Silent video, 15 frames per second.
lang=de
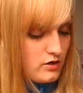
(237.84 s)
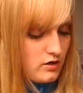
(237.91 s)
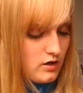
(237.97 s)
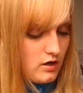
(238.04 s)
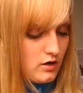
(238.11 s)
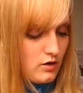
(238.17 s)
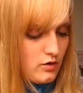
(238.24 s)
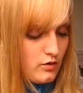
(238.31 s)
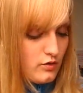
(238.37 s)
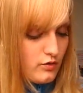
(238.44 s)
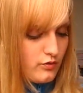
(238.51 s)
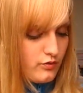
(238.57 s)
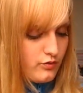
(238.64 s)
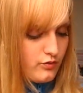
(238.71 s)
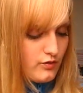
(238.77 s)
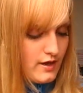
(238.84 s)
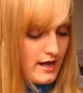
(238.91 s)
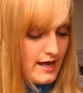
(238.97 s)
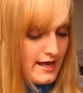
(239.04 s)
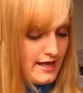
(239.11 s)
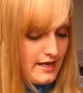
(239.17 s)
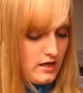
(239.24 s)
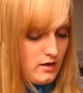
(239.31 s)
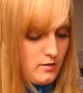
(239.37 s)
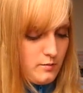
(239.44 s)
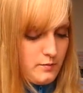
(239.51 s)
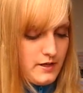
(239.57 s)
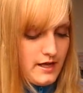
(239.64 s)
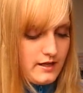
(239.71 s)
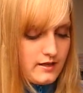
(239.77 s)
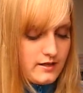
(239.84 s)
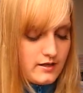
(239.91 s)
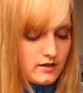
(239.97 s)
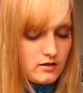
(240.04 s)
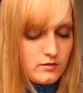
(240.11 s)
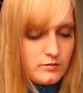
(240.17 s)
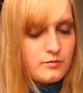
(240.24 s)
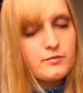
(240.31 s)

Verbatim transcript: noch auf ein Päckchen.